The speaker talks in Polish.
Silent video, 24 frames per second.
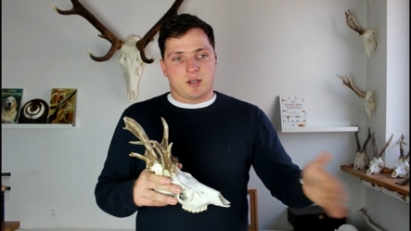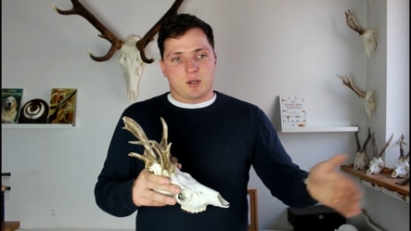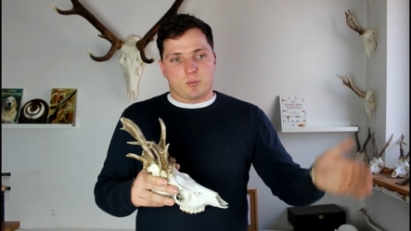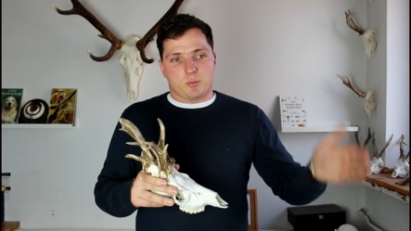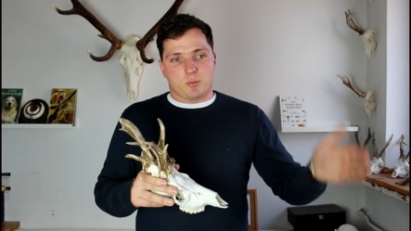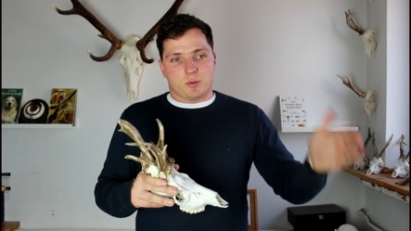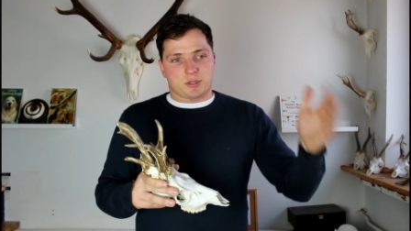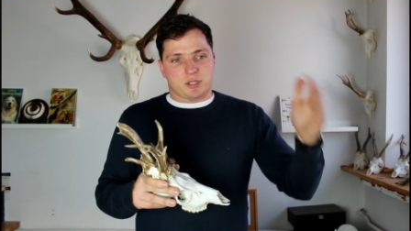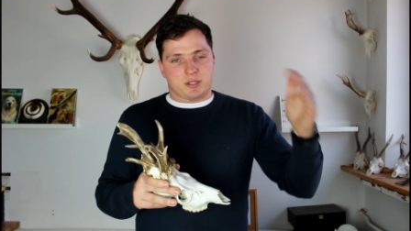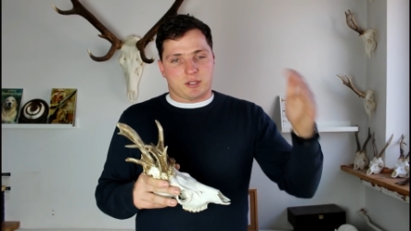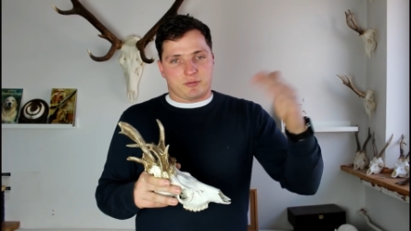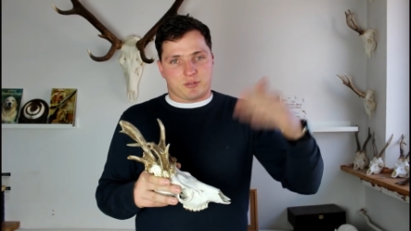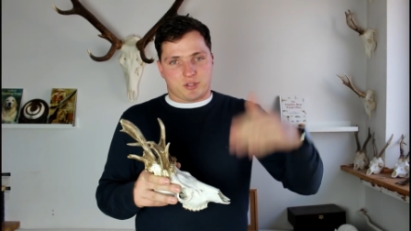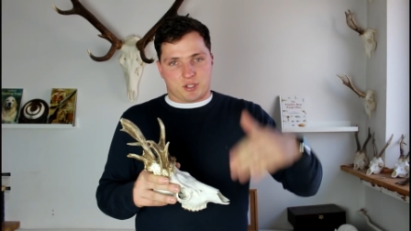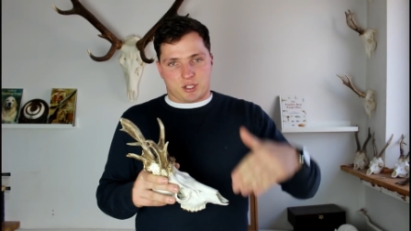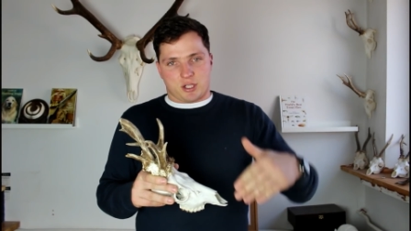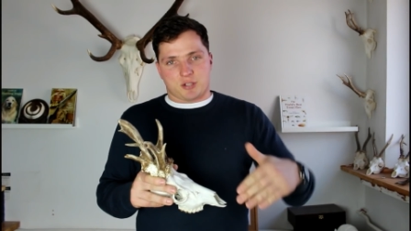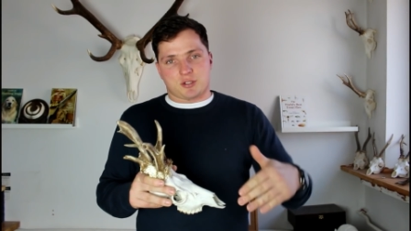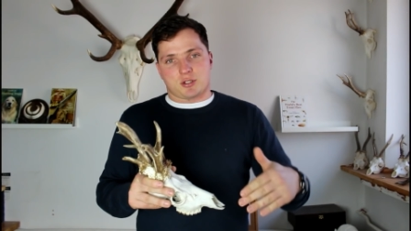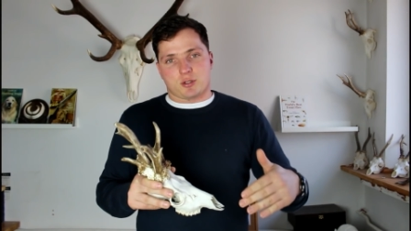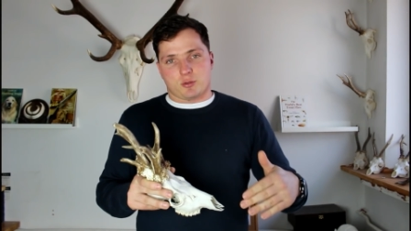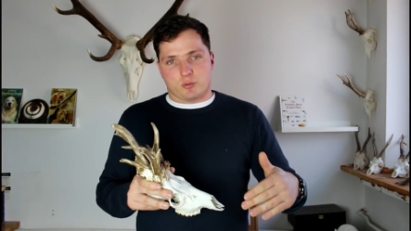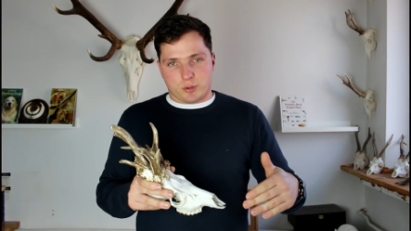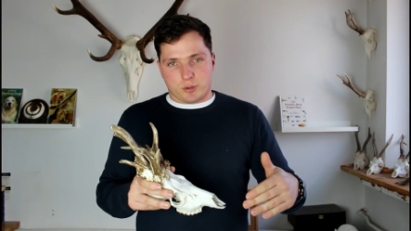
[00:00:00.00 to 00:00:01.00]
Potem w
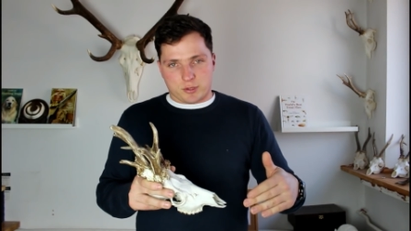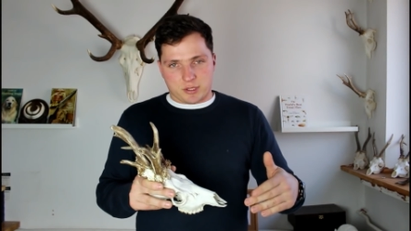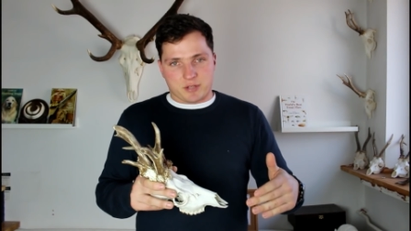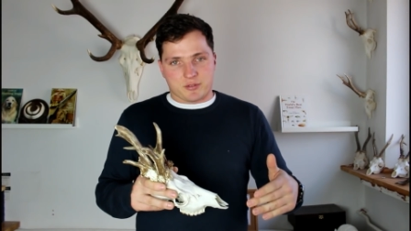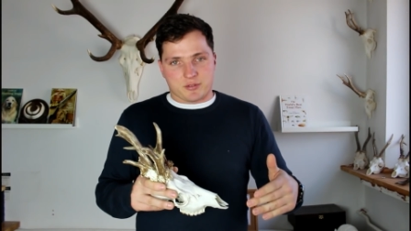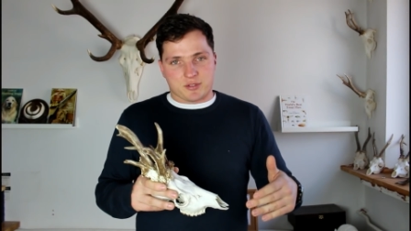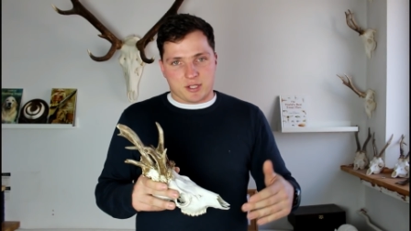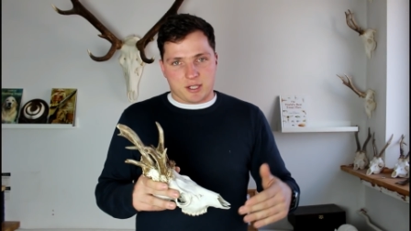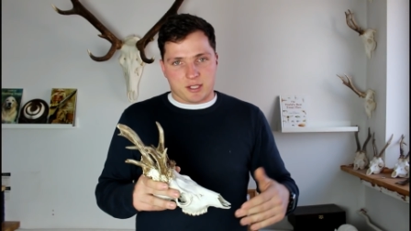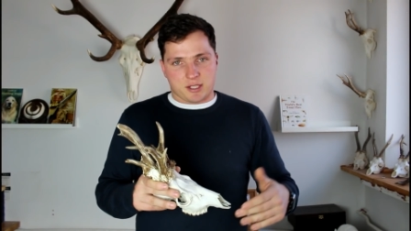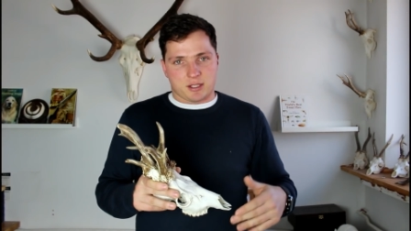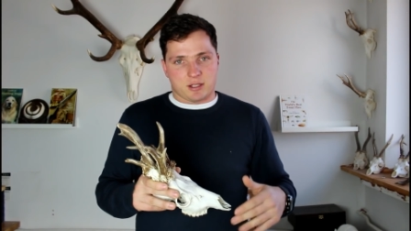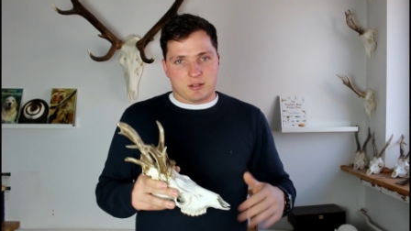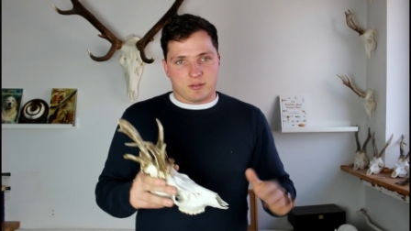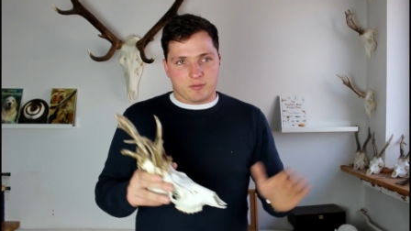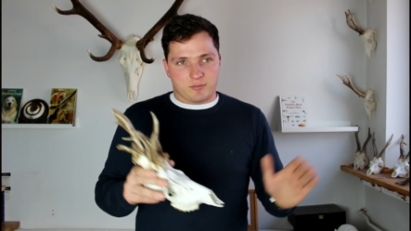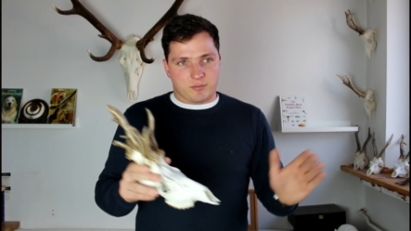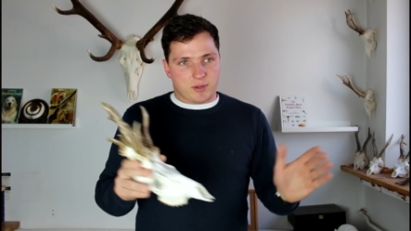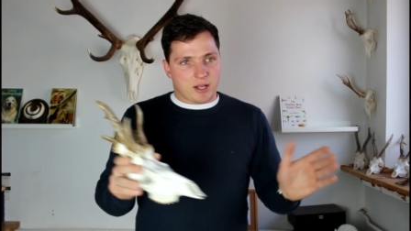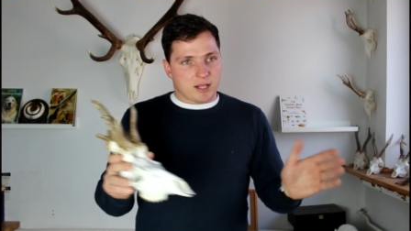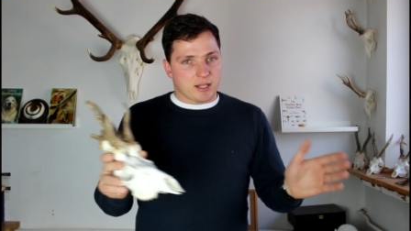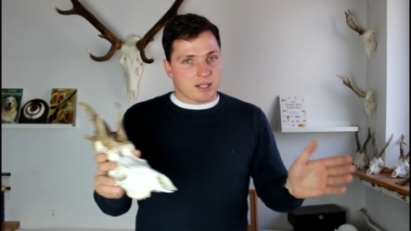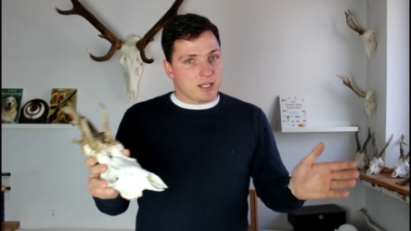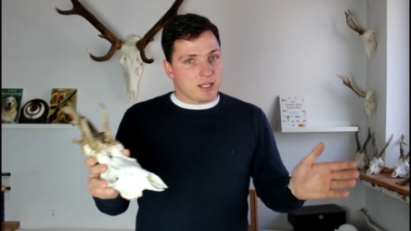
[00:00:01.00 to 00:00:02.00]
trzecią łozę wszedł,
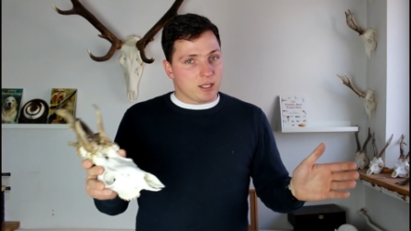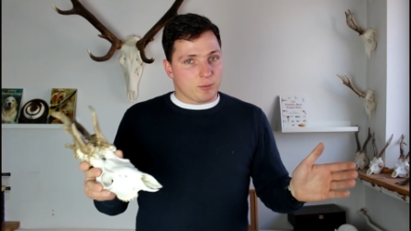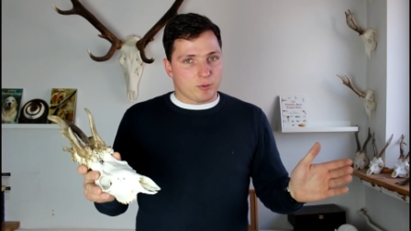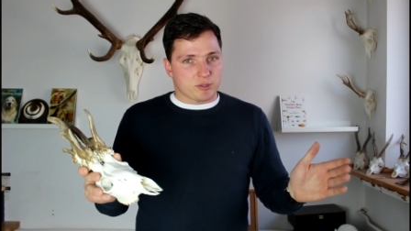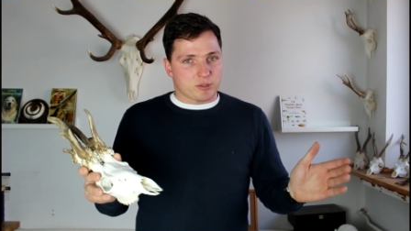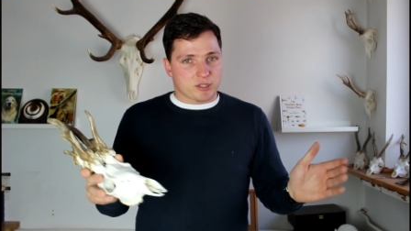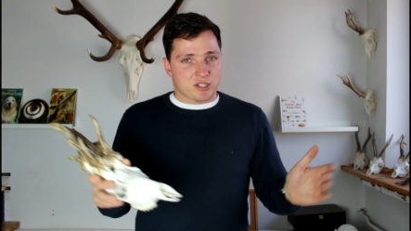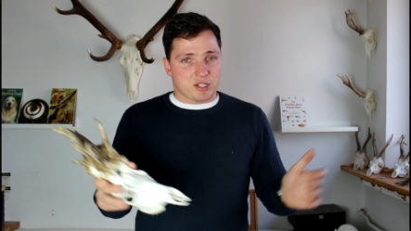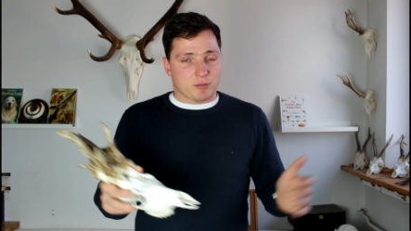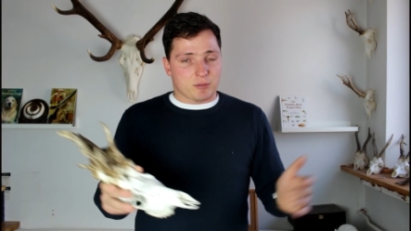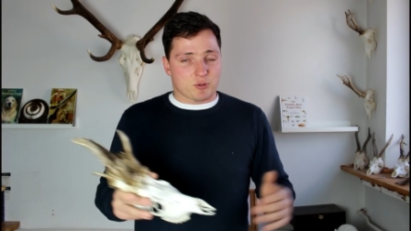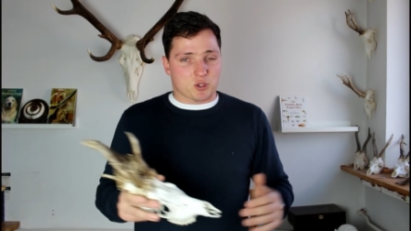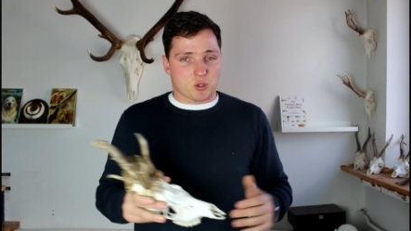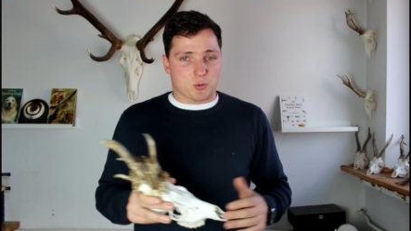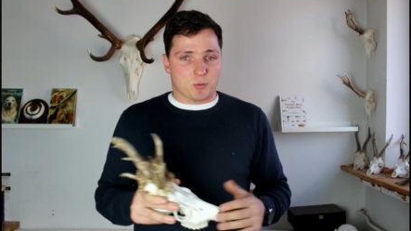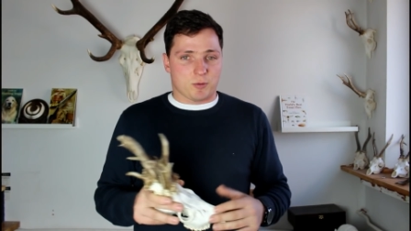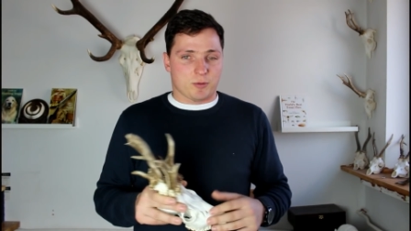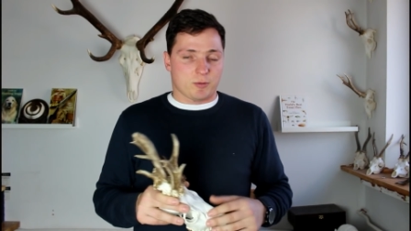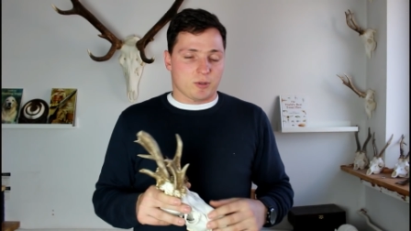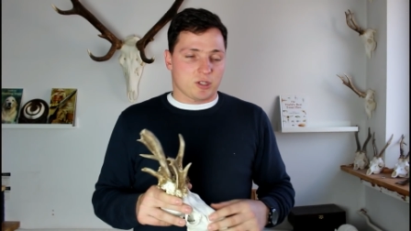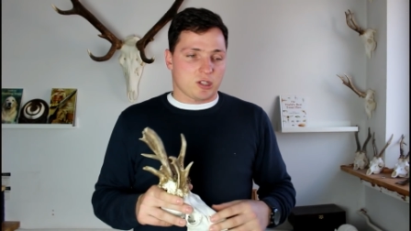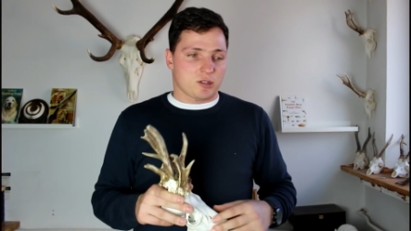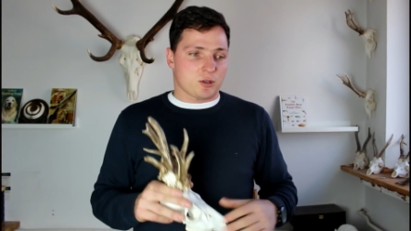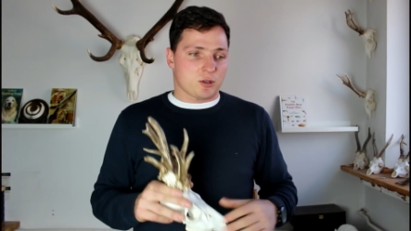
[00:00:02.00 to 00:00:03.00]
ale dalej było za ciemno,
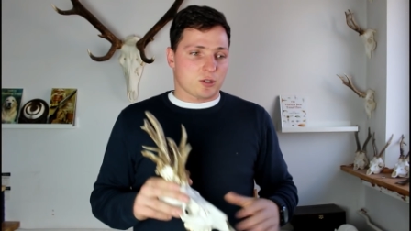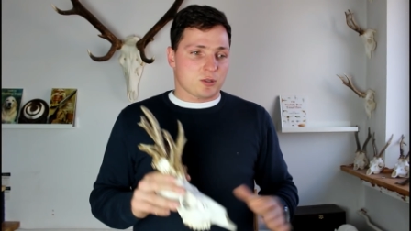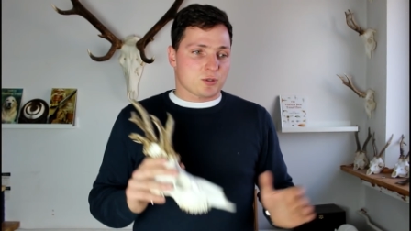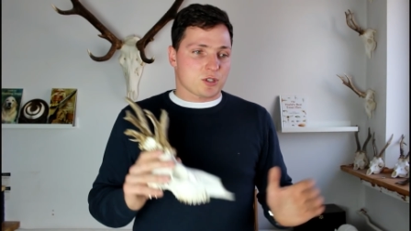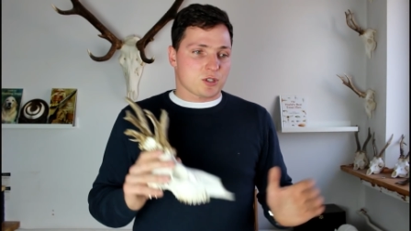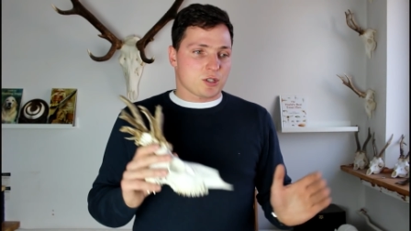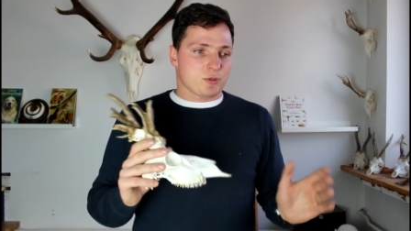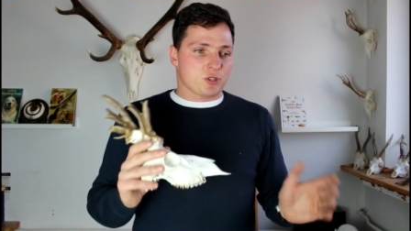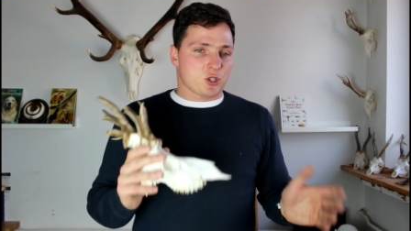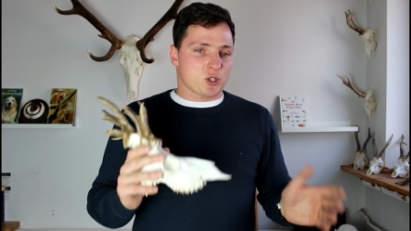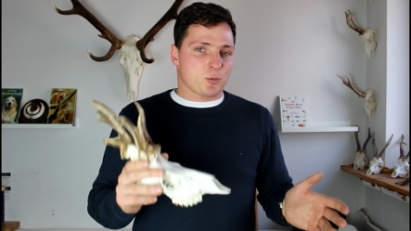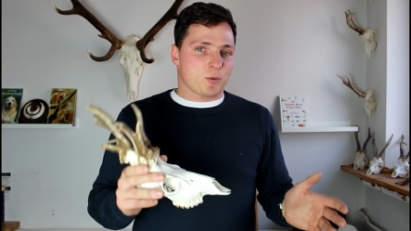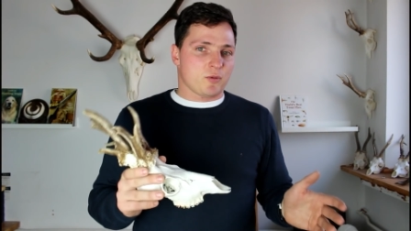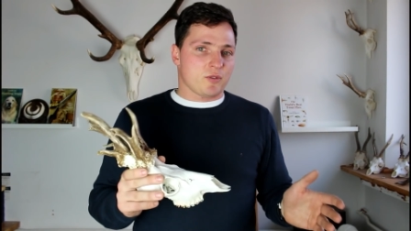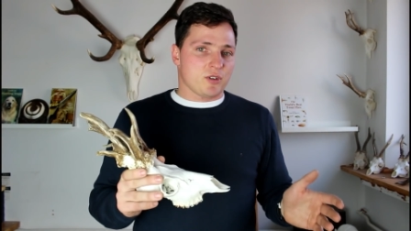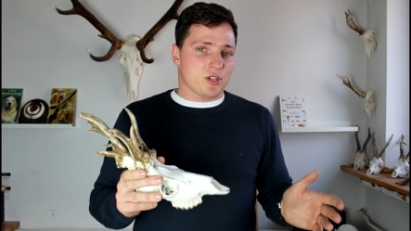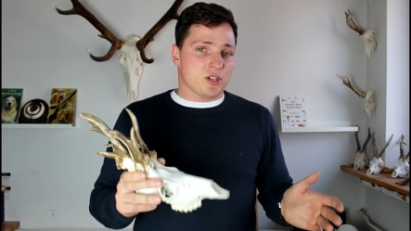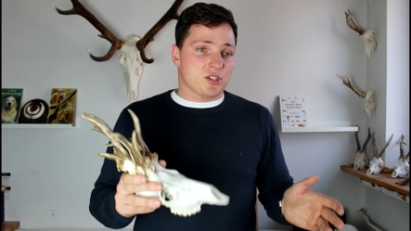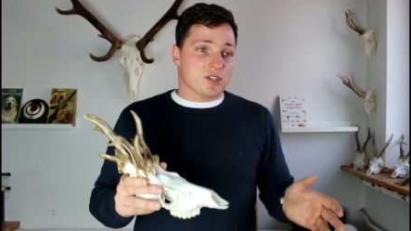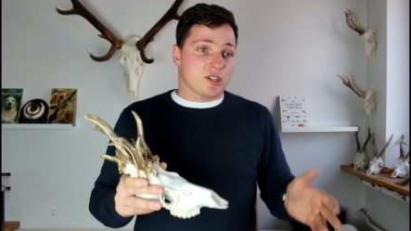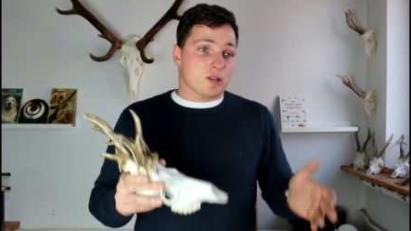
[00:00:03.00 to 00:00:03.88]
żeby coś powiedzieć.